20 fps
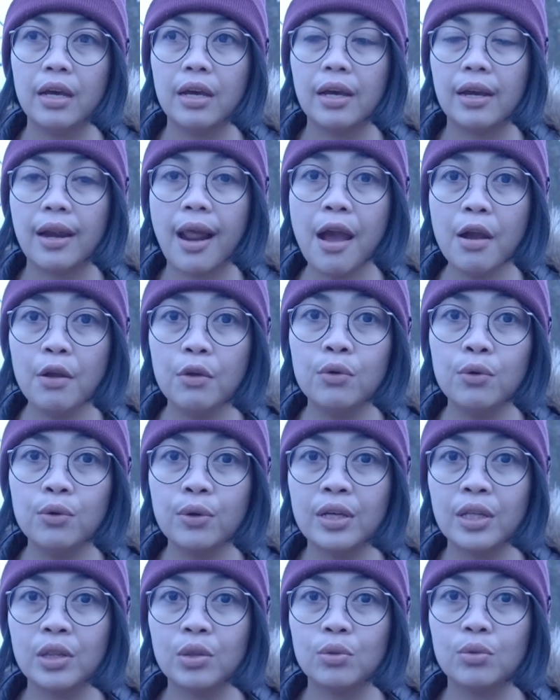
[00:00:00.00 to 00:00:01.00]

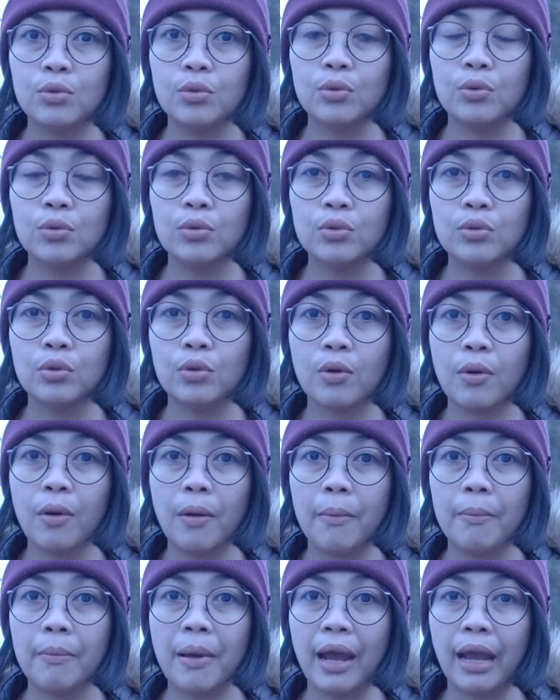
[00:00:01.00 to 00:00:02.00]
ragu gitu untuk
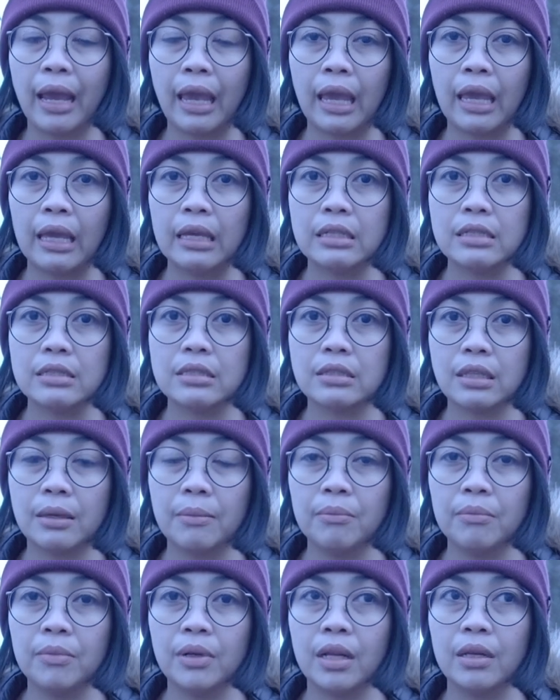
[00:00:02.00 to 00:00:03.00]
make
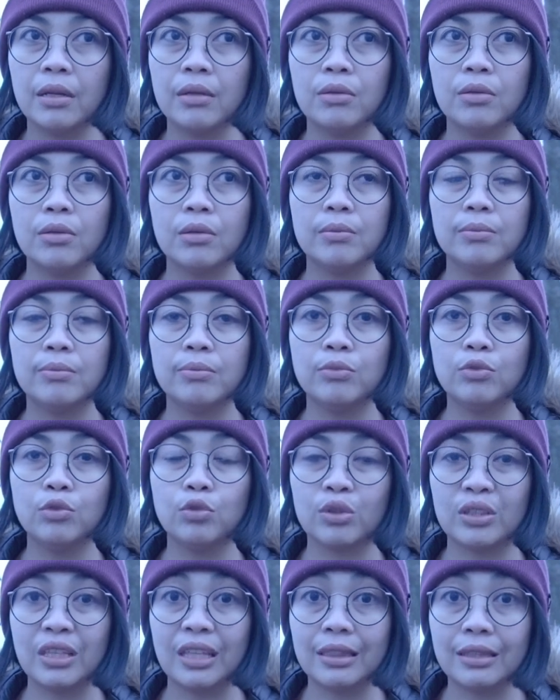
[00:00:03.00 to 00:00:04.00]
SIM dan
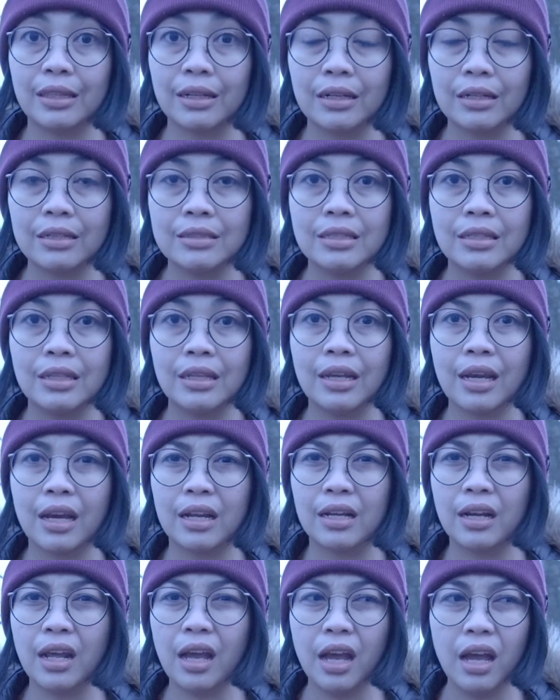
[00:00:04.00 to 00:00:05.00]
untuk nyetir di sini
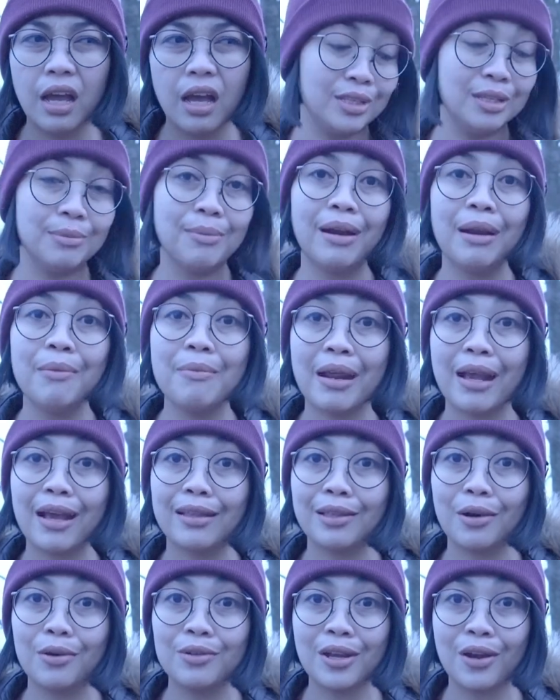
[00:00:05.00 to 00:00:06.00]
karena gimana
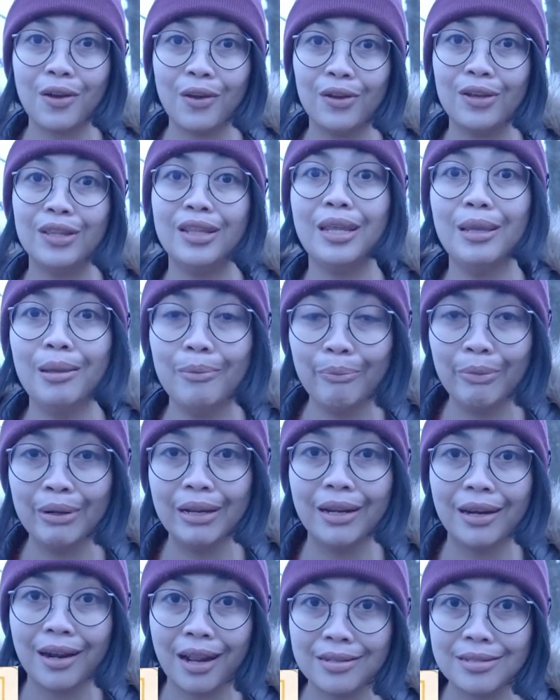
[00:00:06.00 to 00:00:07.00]
mereka taunya kalau ini
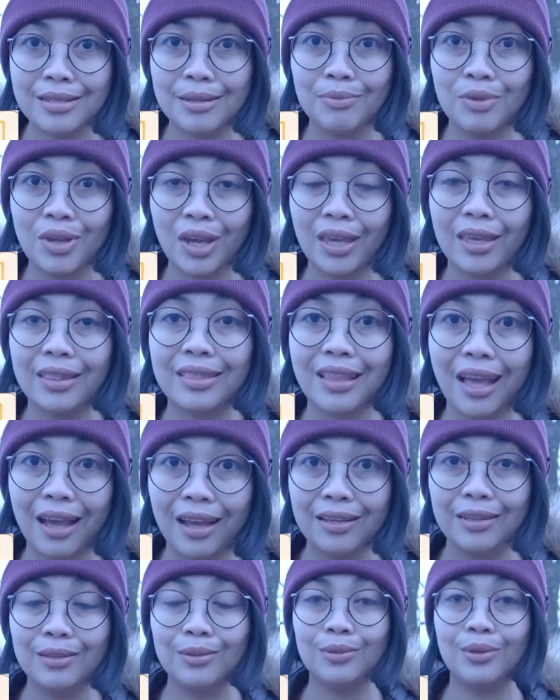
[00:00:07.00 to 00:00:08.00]
beneran SIM-nya
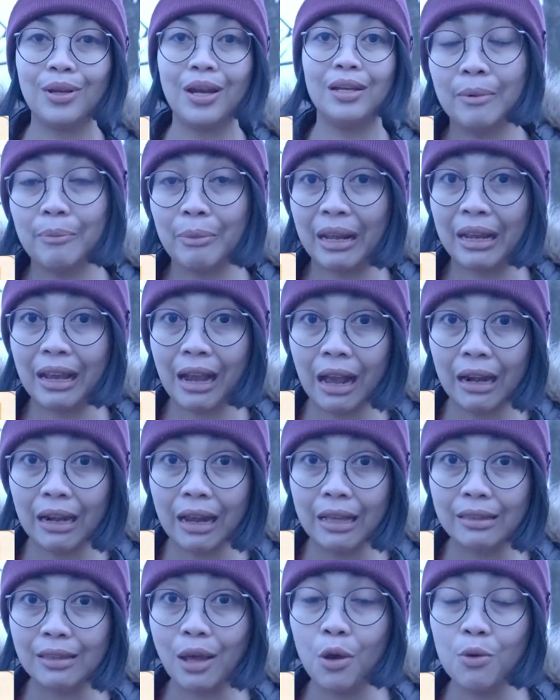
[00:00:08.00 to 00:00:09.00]
kita gitu kan mereka kan
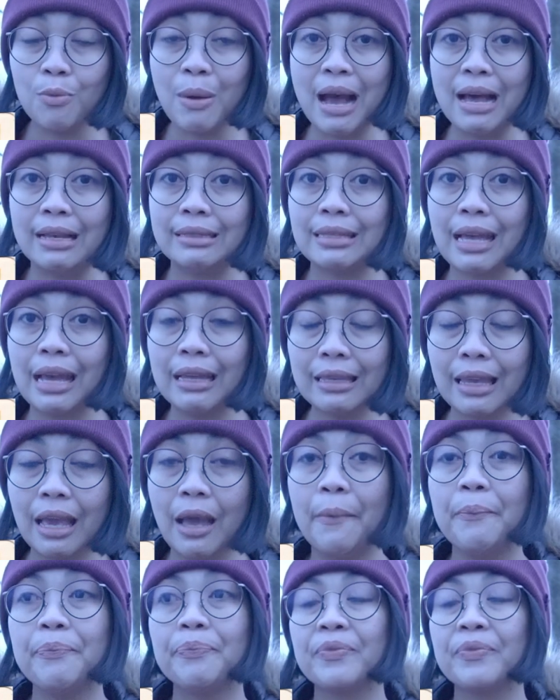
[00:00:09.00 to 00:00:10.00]
nggak tahu
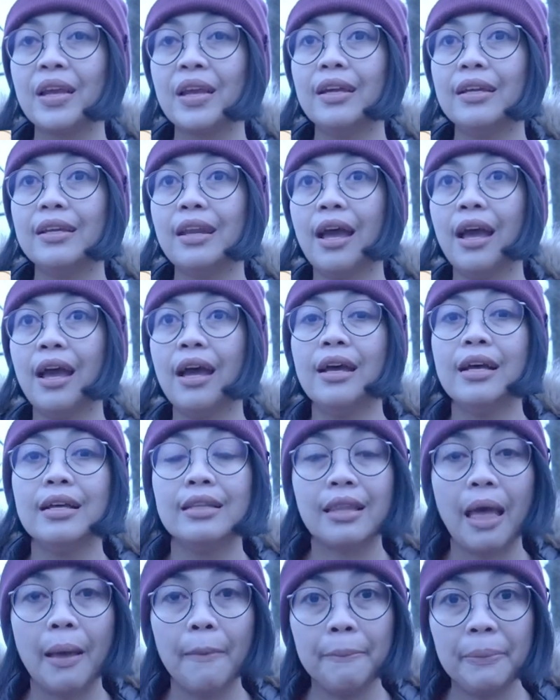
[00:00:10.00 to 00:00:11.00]
bahasanya nah
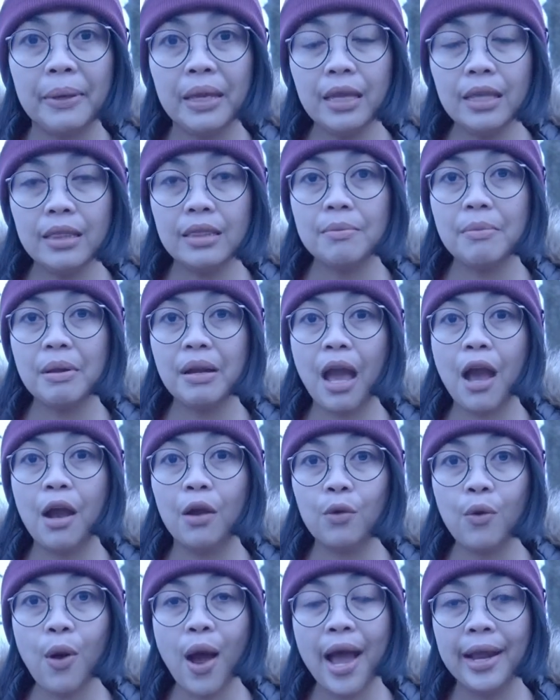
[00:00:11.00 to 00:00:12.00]
tapi temen
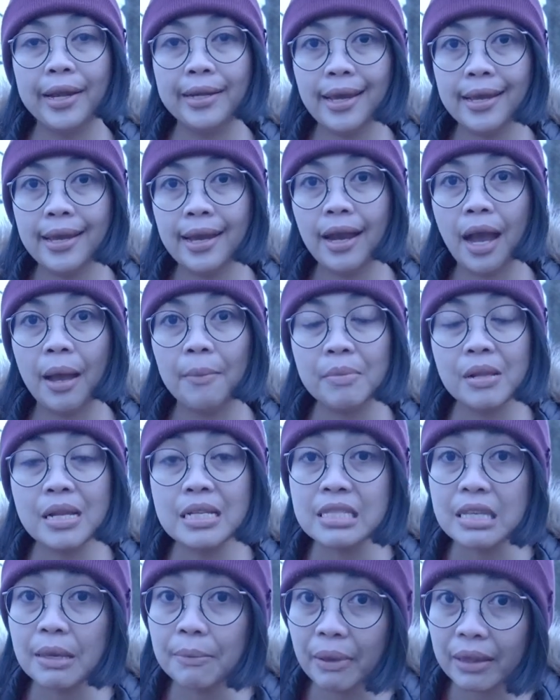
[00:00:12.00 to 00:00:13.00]
aku ada yang
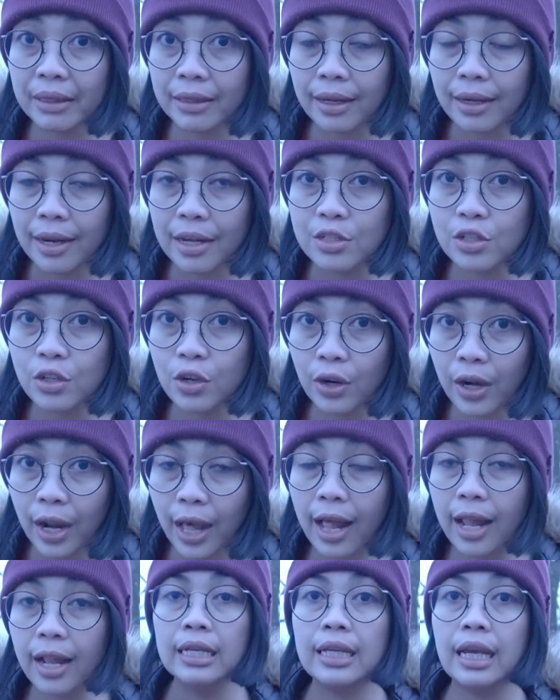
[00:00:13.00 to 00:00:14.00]
ngambil sim
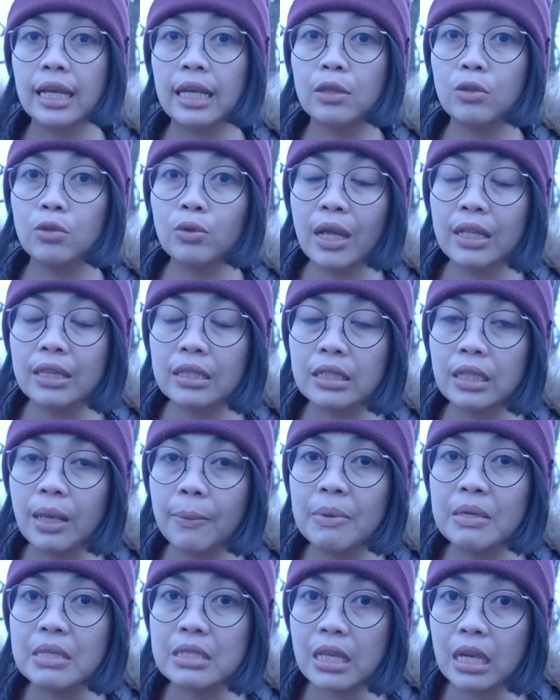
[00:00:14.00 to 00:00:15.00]
internasional yang itu nantinya
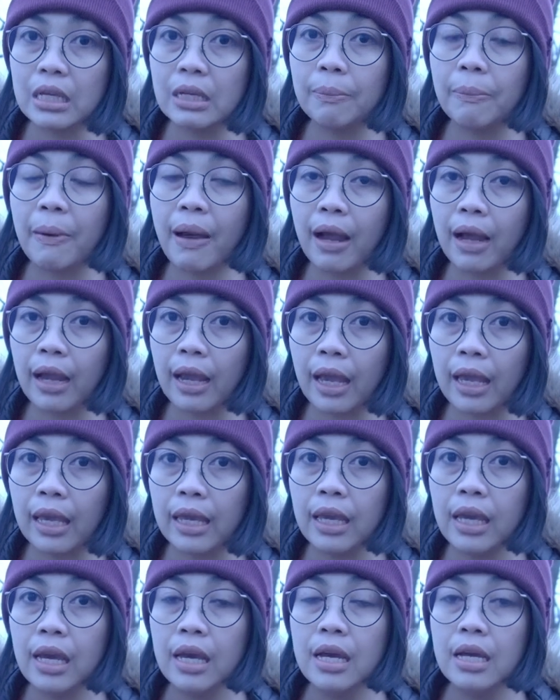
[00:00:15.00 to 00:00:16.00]
bisa
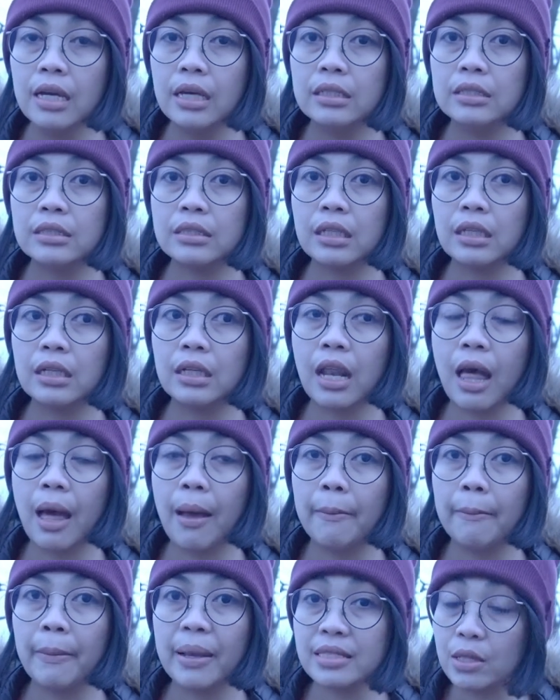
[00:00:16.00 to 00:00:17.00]
dipakai
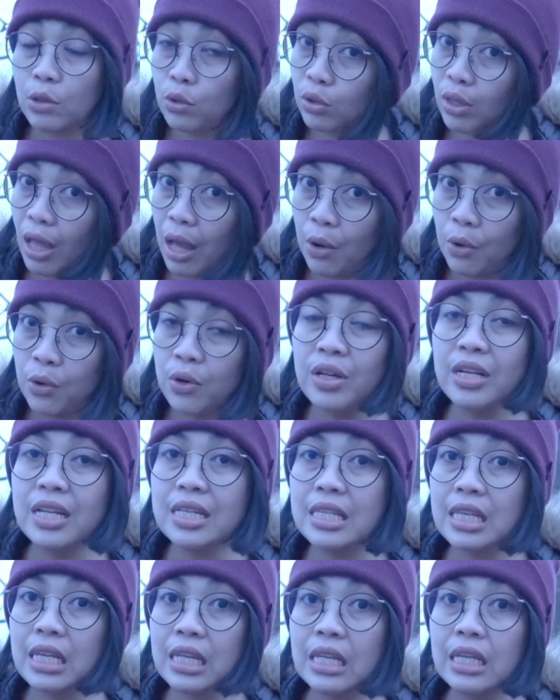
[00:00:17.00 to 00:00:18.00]
selama satu tahun di
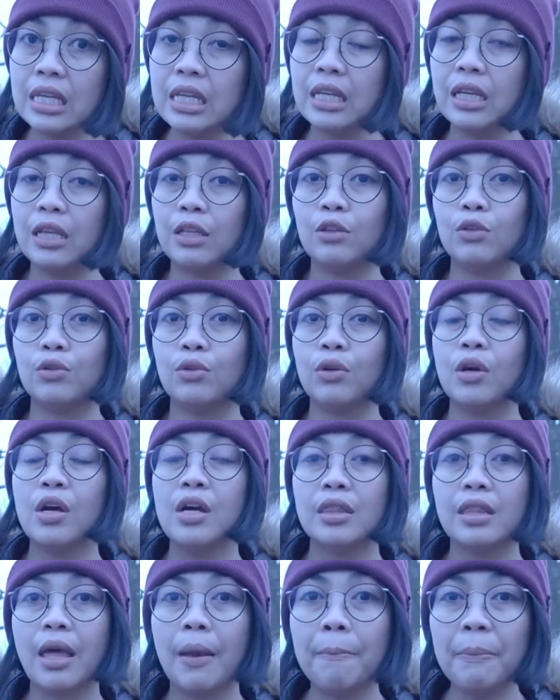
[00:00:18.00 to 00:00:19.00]
sini gitu
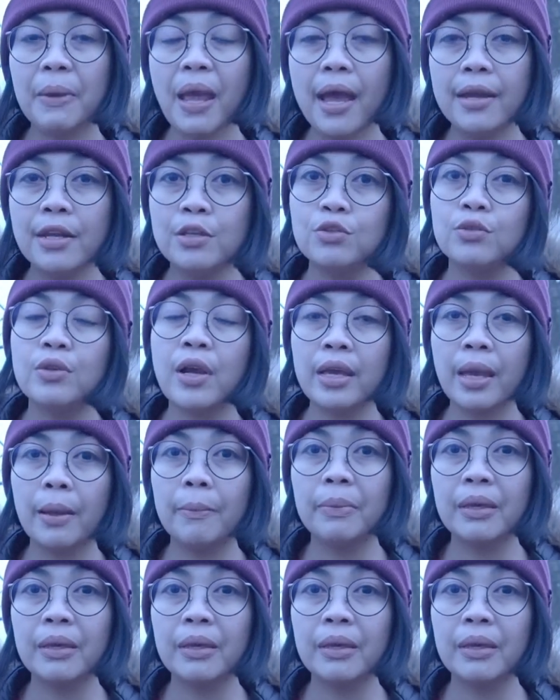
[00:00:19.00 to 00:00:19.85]
tapi ada juga yang